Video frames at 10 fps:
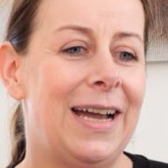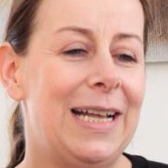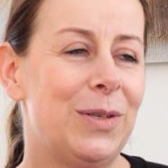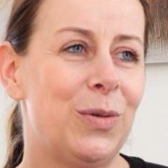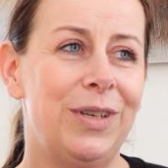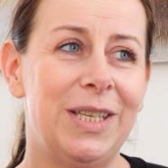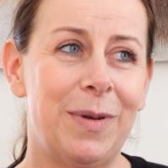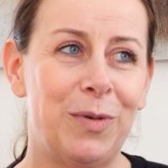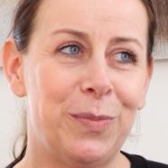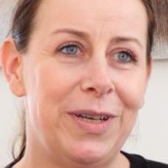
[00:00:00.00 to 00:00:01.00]
Also zunächst
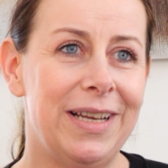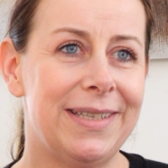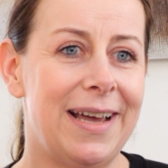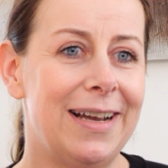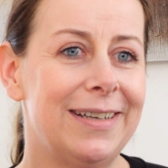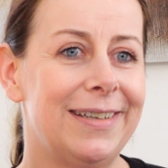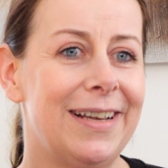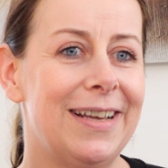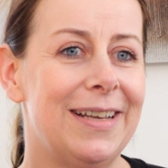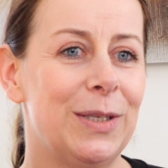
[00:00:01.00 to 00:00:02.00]
mal muss man ja
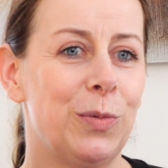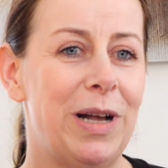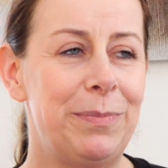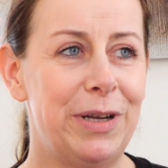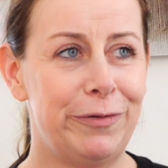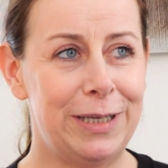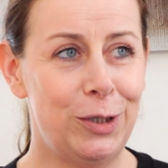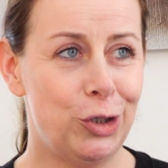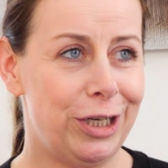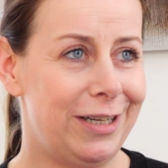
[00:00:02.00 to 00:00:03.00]
sagen, sobald man
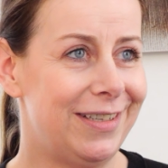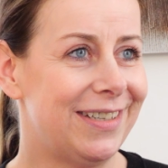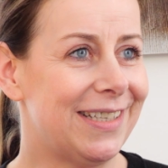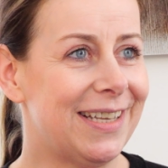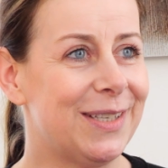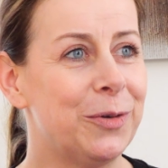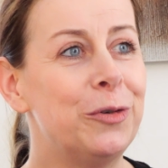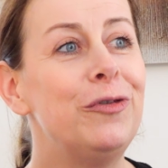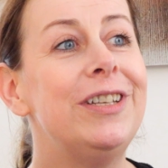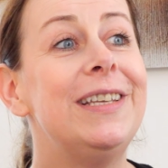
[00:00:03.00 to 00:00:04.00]
feststellt, dass das
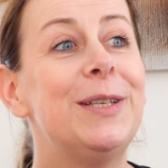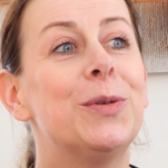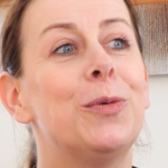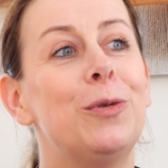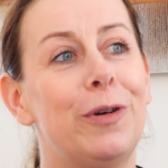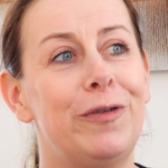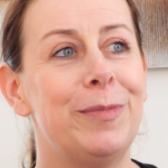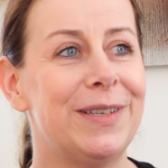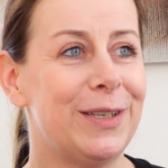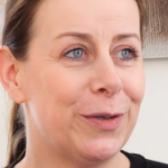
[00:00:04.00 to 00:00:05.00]
irgendwie nicht so läuft, wie
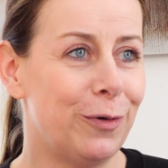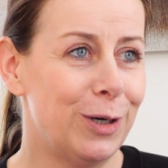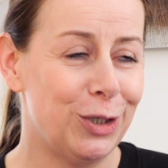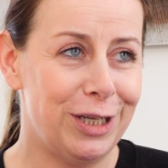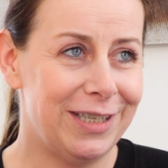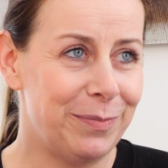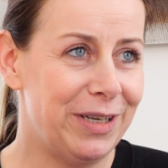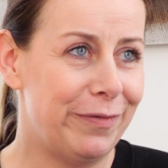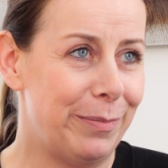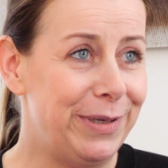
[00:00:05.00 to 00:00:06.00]
man sich das vorgestellt hat mit
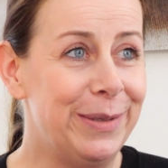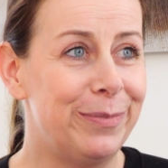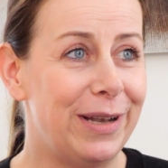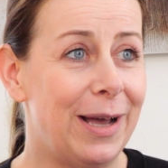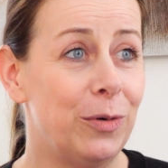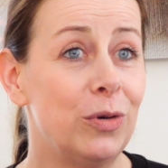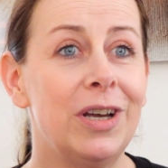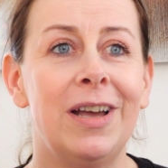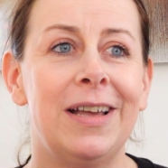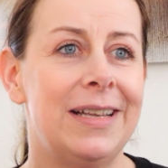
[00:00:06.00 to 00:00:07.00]
der Familienplanung,
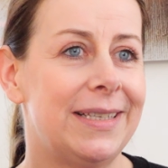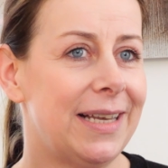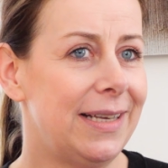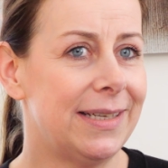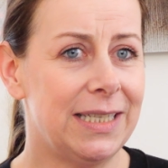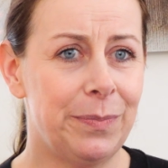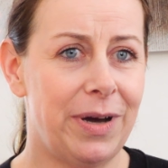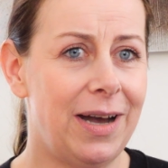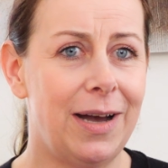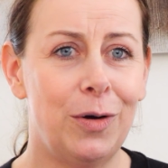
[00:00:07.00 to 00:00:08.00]
sei es als
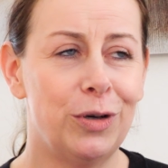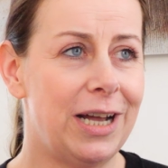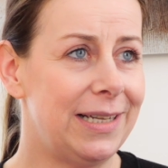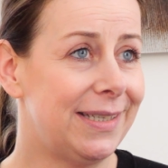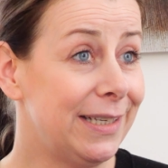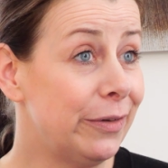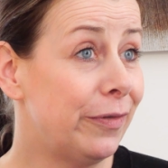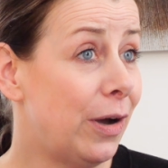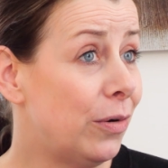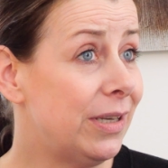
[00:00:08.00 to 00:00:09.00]
Paar oder als
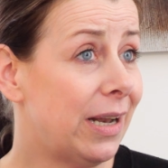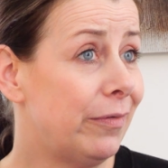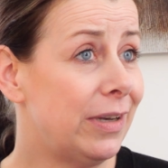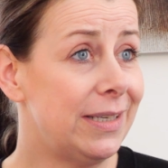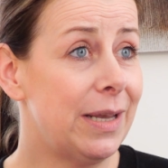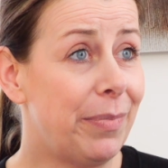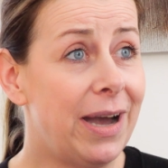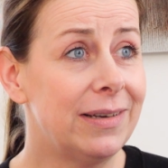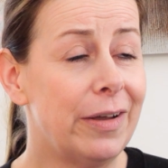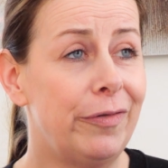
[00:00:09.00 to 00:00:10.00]
Singlefrau, der dann vielleicht der
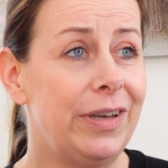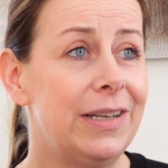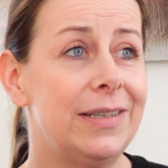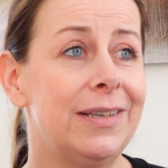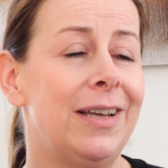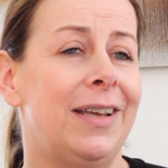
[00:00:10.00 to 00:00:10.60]
Partner fehlt,